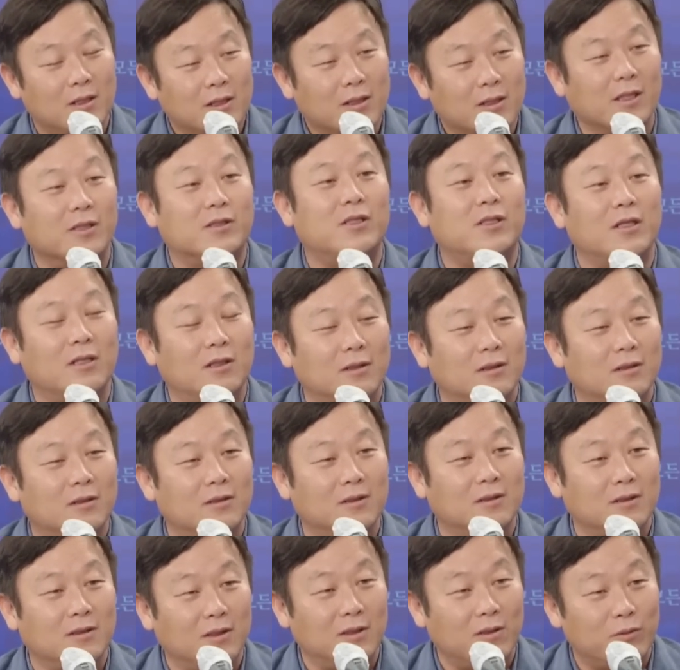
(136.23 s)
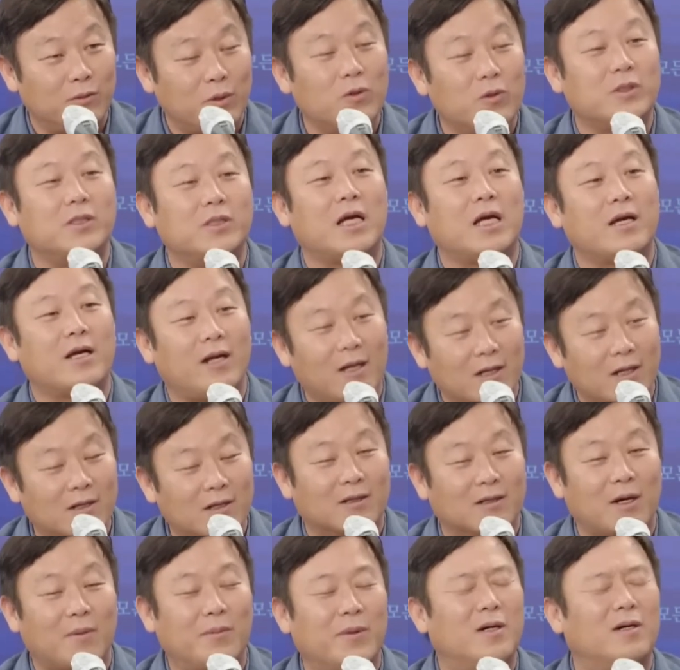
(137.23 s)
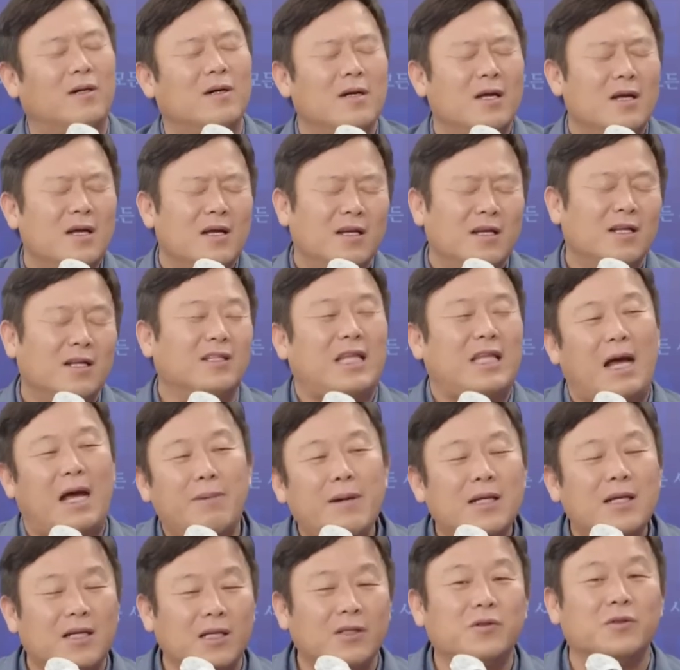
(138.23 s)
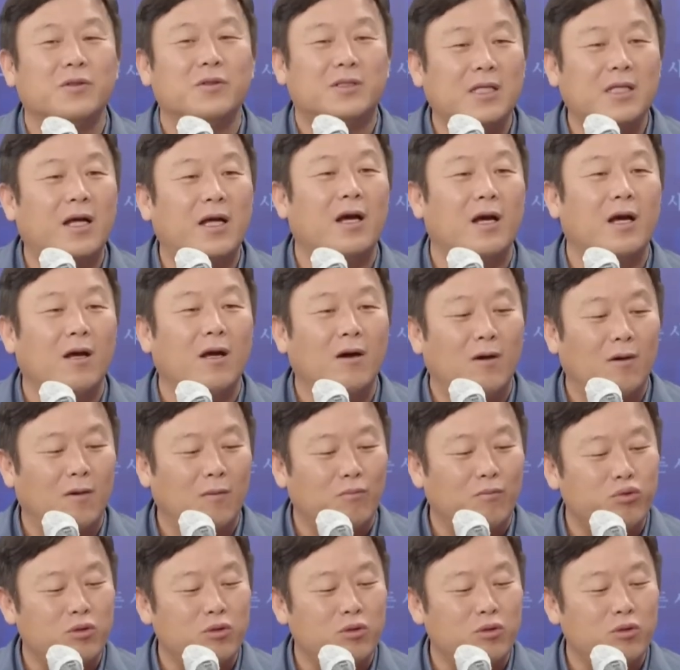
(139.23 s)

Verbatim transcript: 결정 으로 기자회견 하는 거다 뭐 네. 이런 다 밝혀지고 있잖아요.